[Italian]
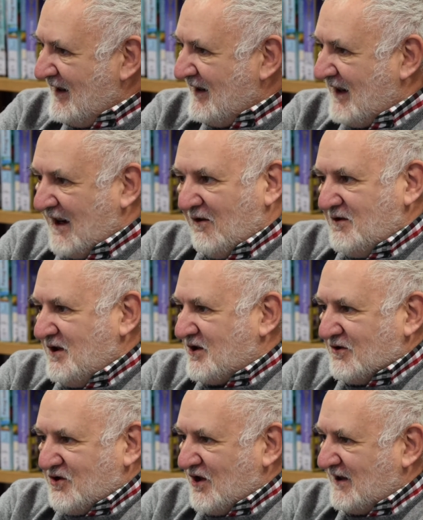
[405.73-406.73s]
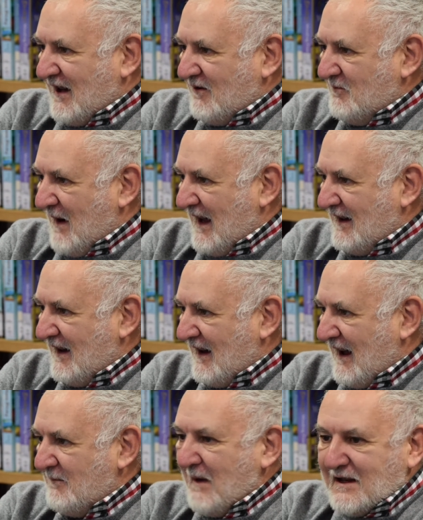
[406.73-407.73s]
che ogni società umana
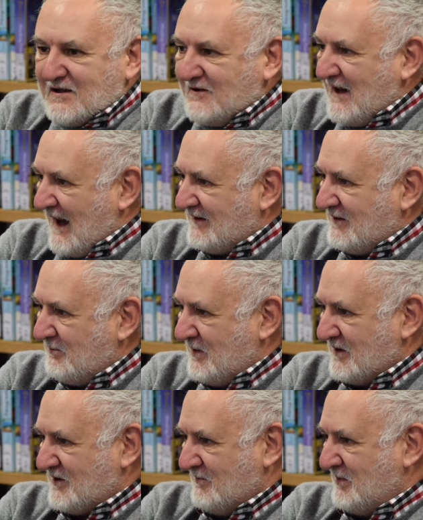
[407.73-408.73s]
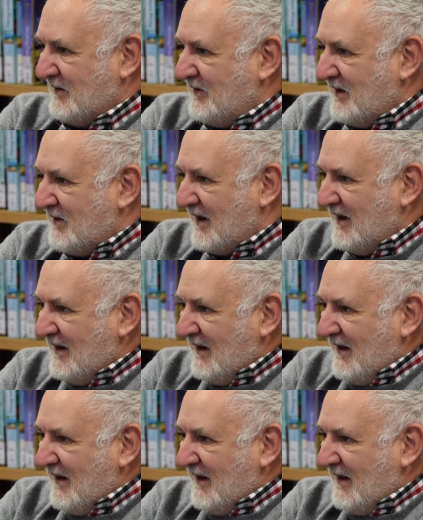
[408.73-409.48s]
ha messo in atto per sopravvivere.